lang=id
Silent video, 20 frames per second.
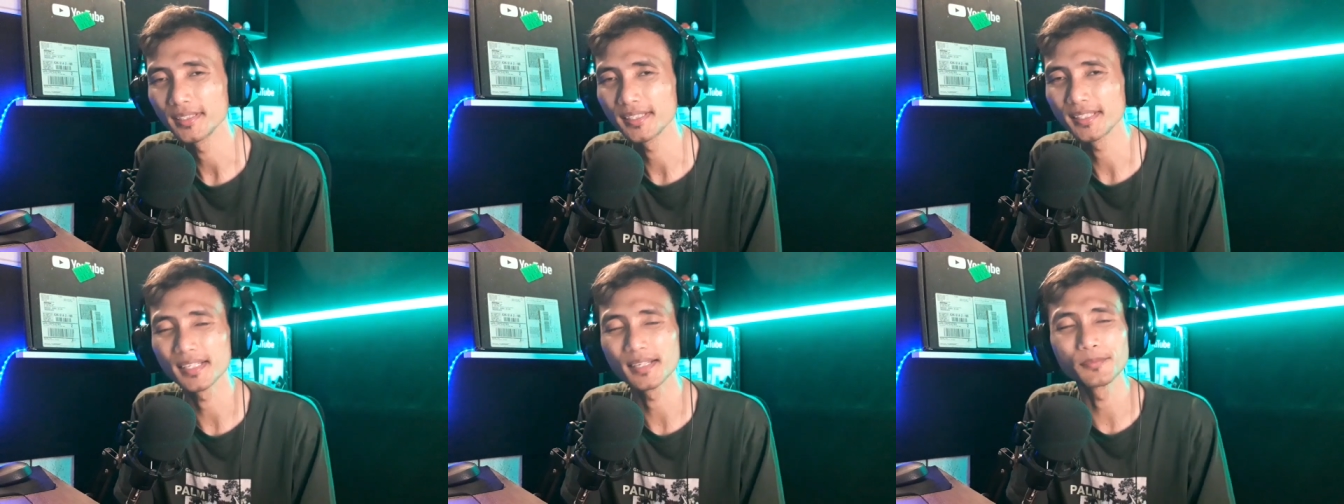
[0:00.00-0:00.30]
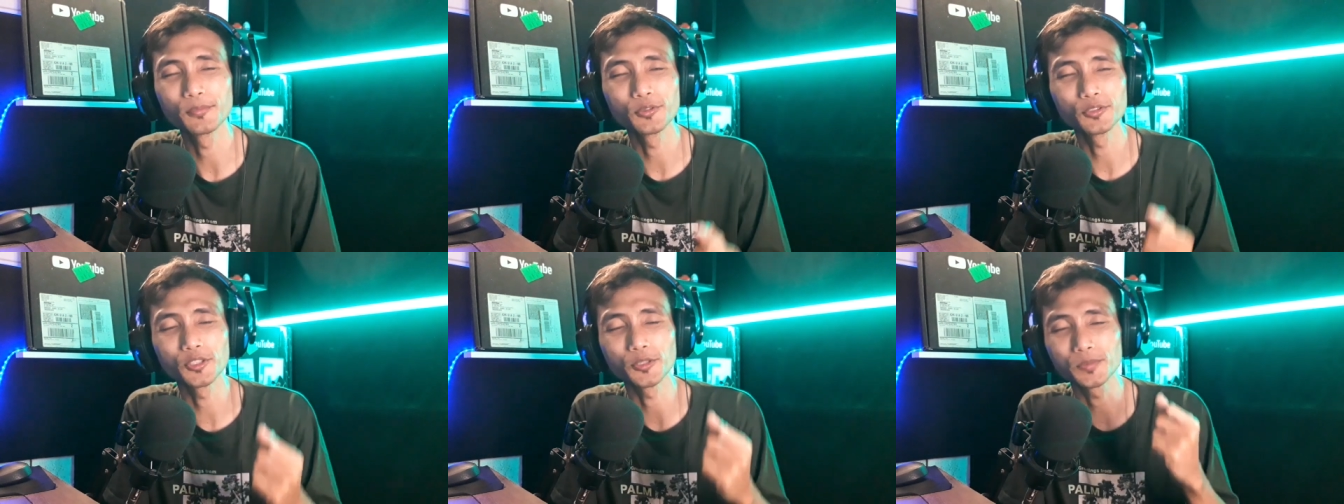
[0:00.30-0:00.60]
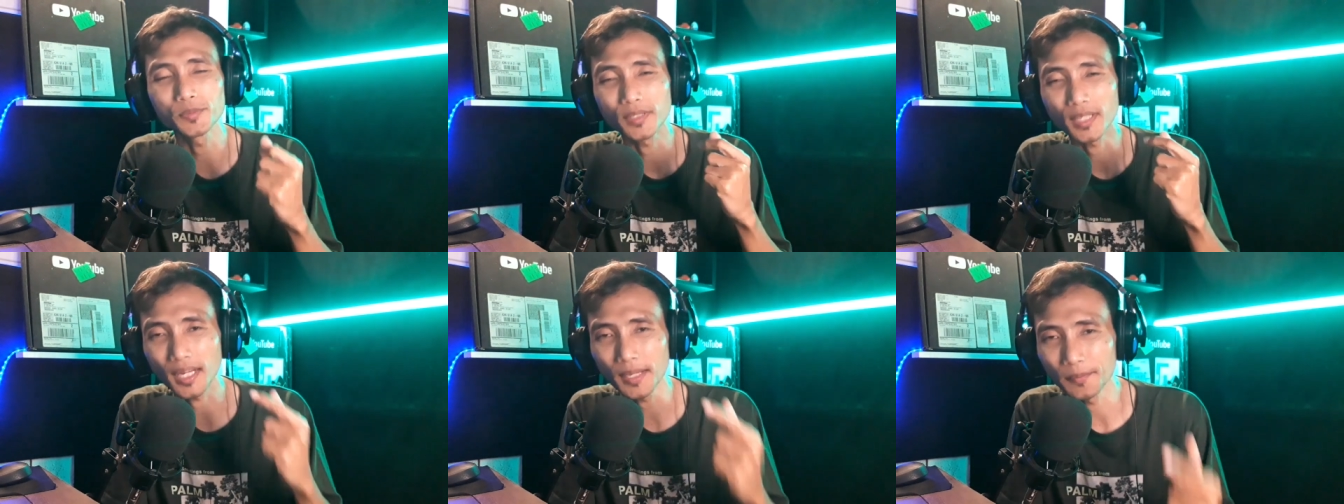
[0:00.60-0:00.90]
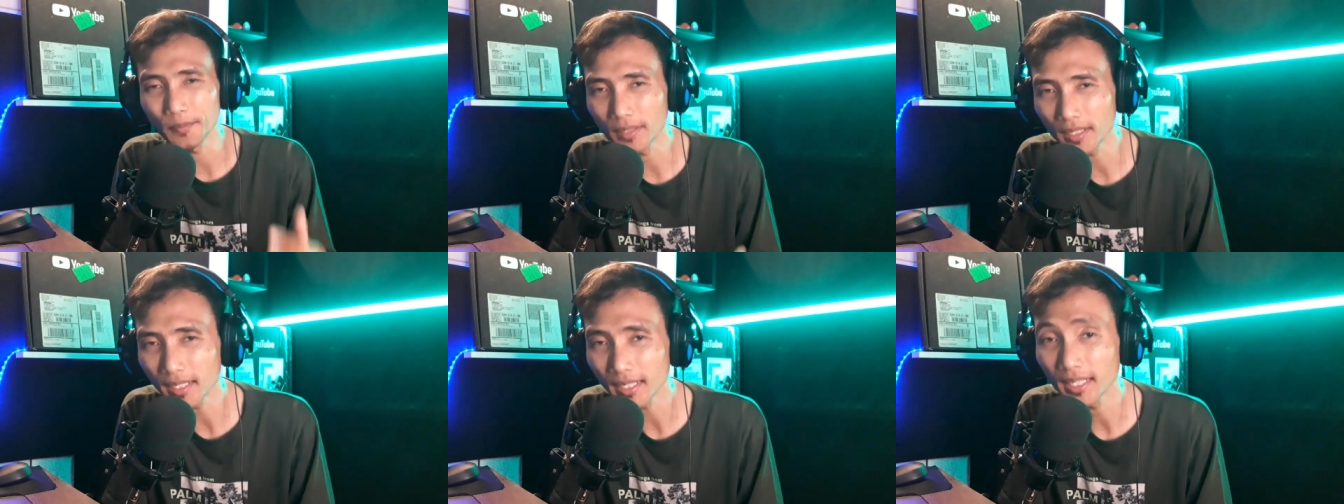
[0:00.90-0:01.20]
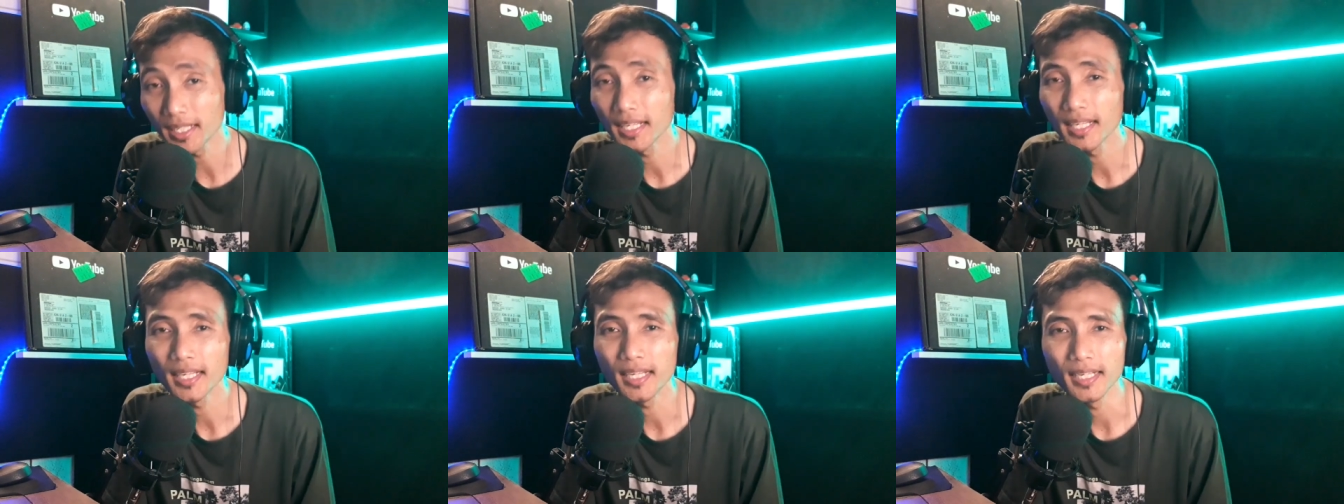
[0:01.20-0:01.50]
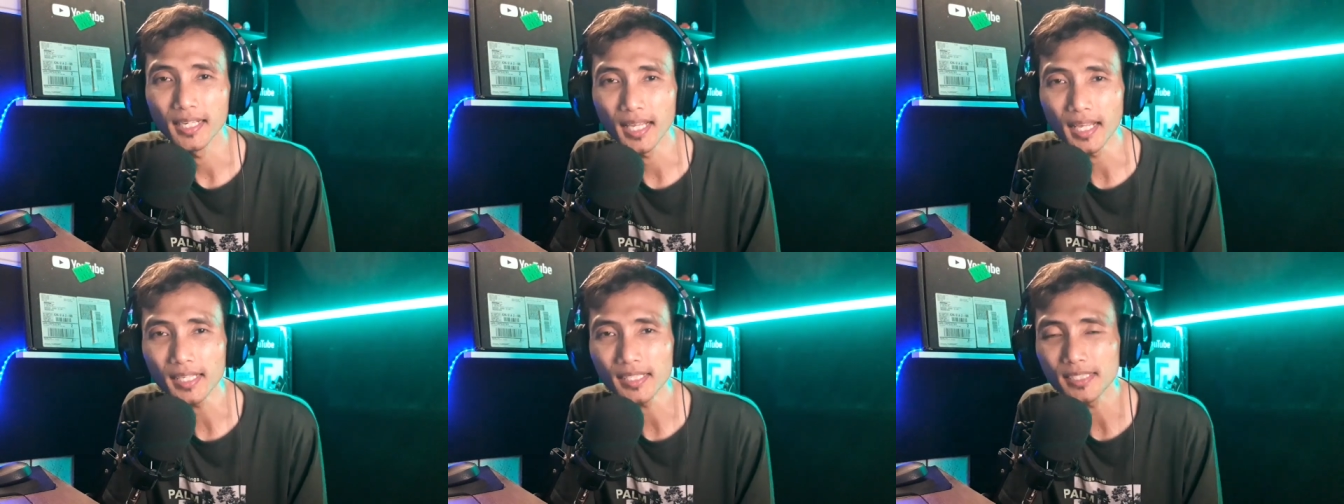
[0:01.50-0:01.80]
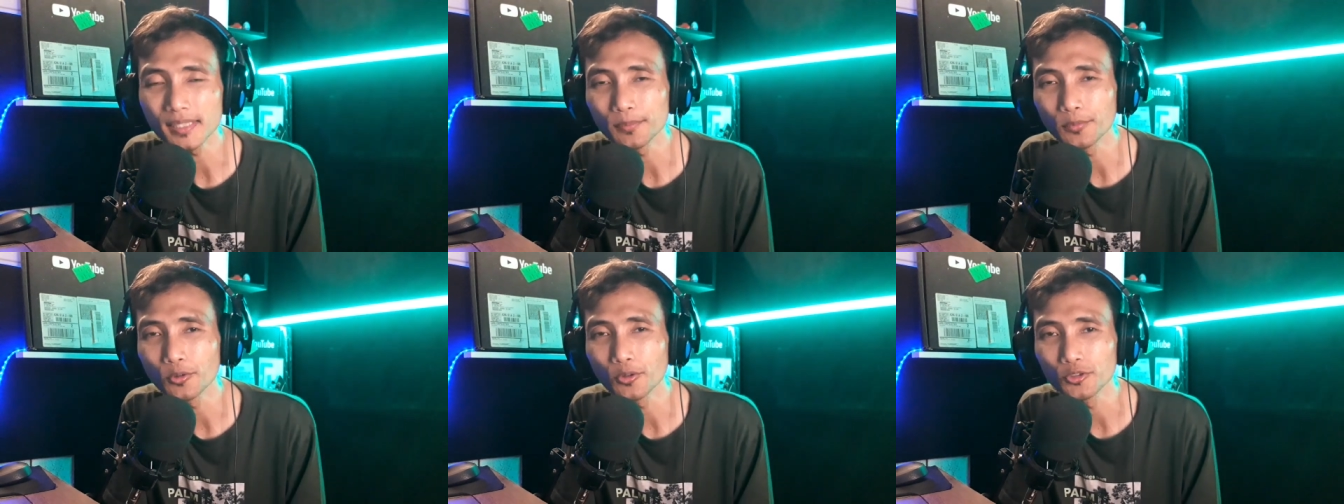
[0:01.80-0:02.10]
1000 subscriber dan
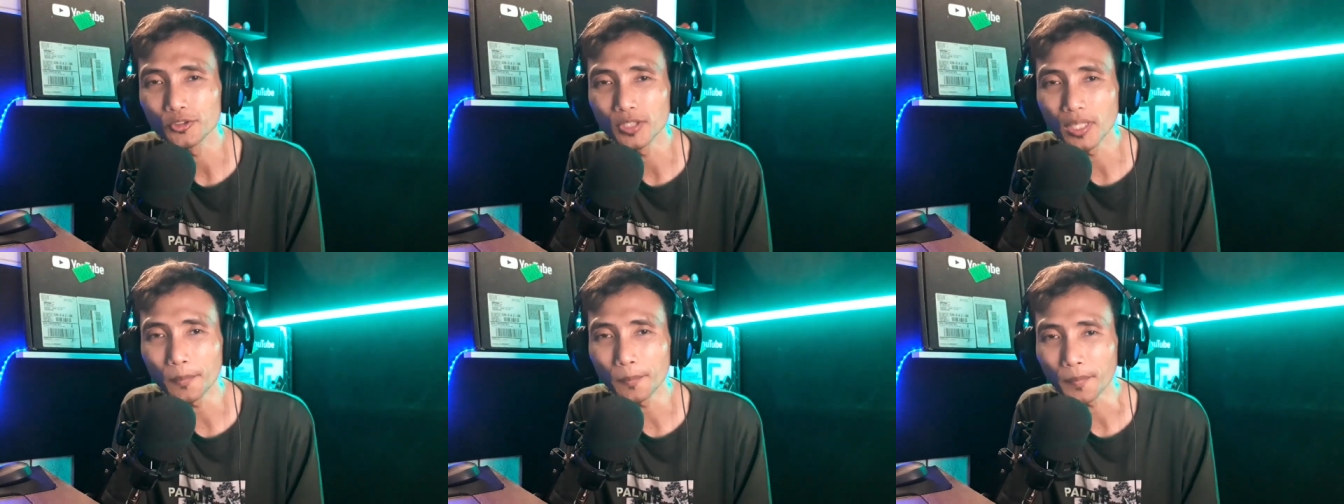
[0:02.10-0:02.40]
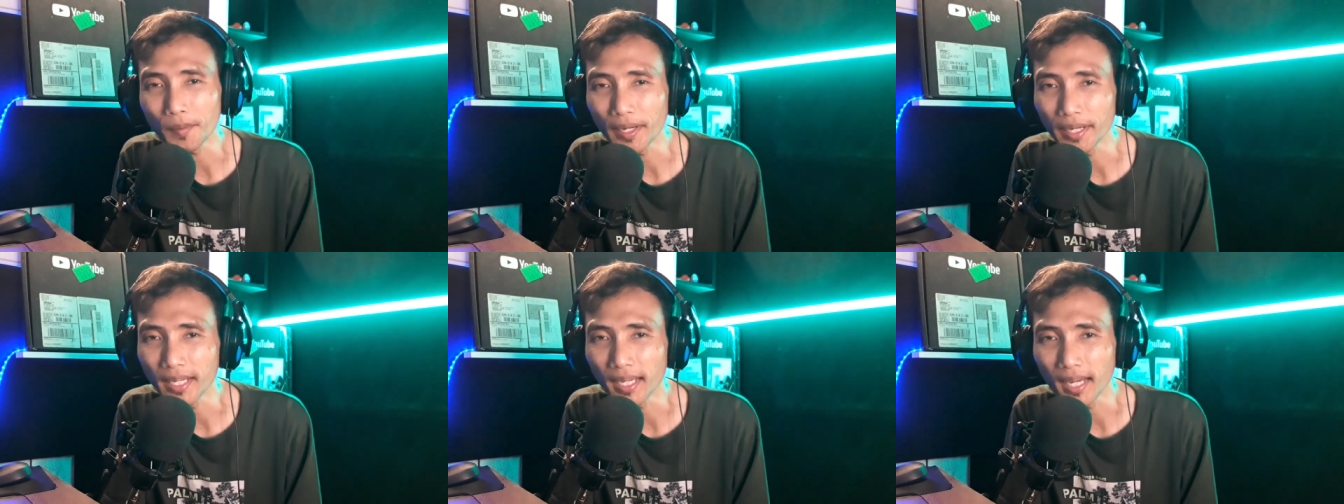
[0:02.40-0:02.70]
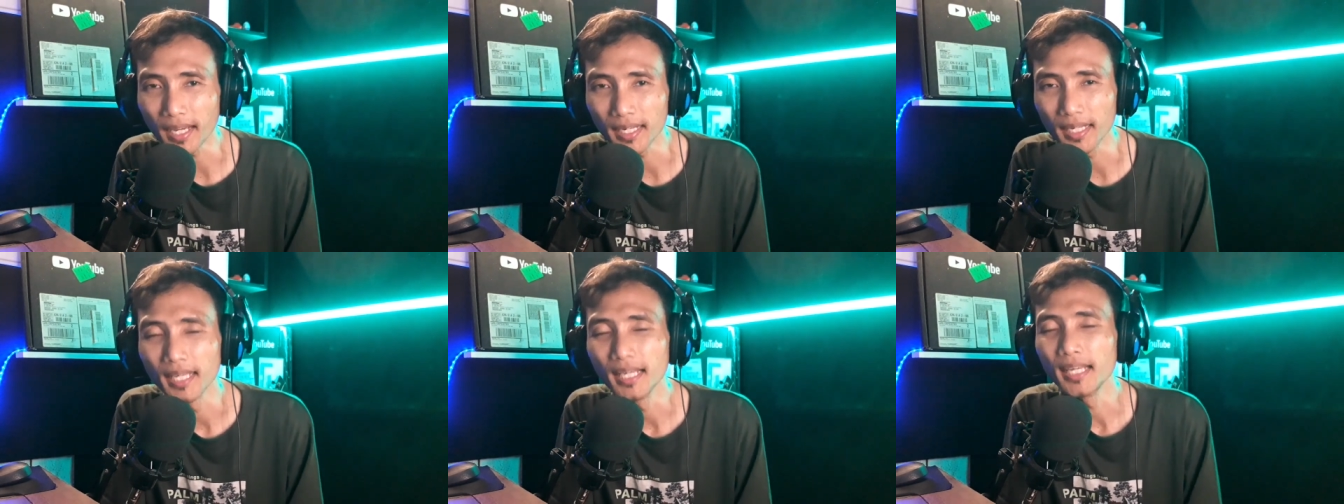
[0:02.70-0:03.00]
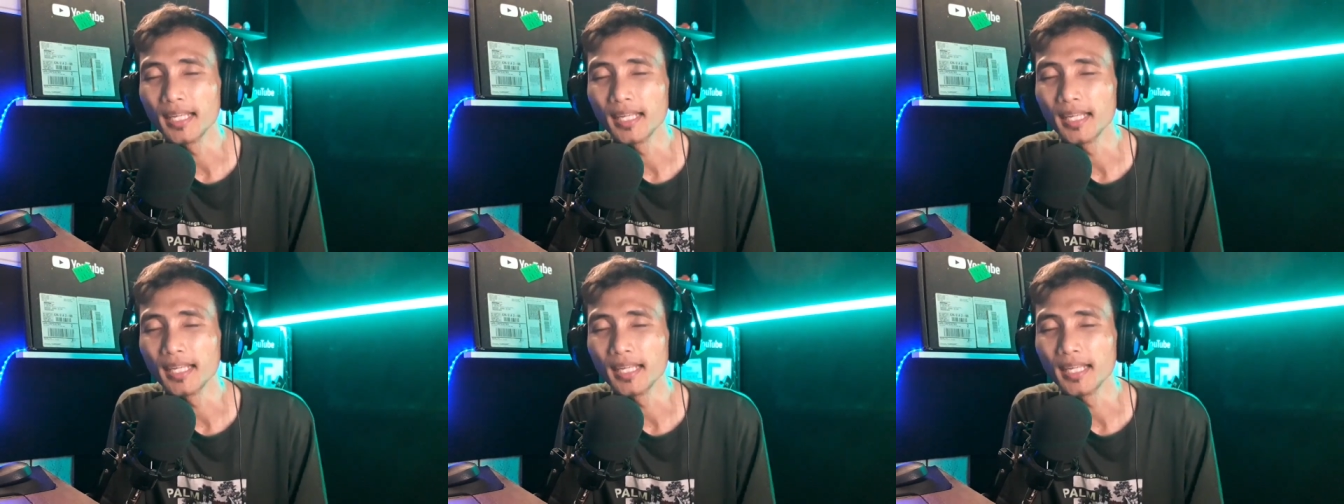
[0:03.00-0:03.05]
10 juta penayangan